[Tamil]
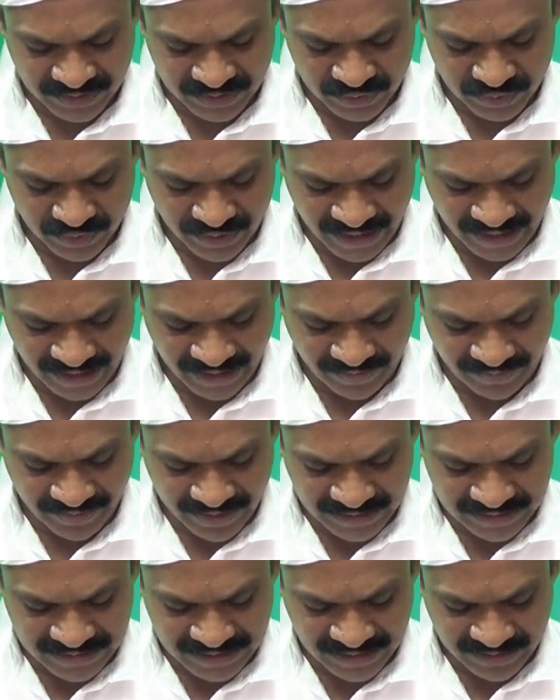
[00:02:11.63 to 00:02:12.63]
சுனங்கி
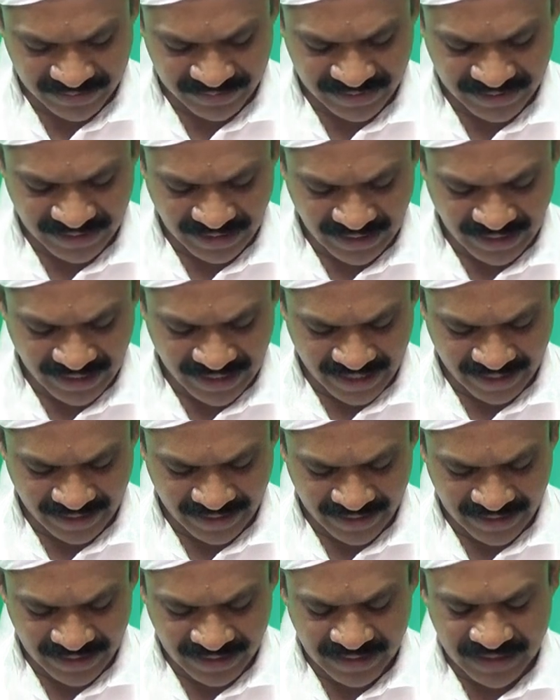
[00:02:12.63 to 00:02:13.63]
விருச்சகம் தில்லை
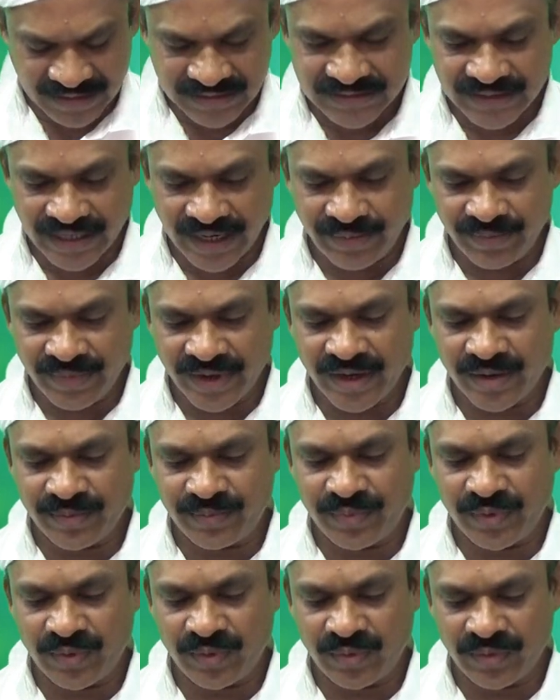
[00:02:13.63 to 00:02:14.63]

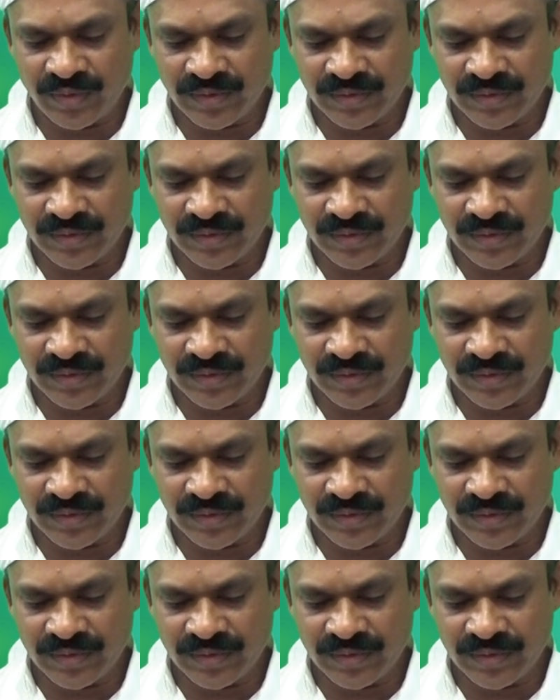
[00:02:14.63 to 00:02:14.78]
செண்பகப்பூ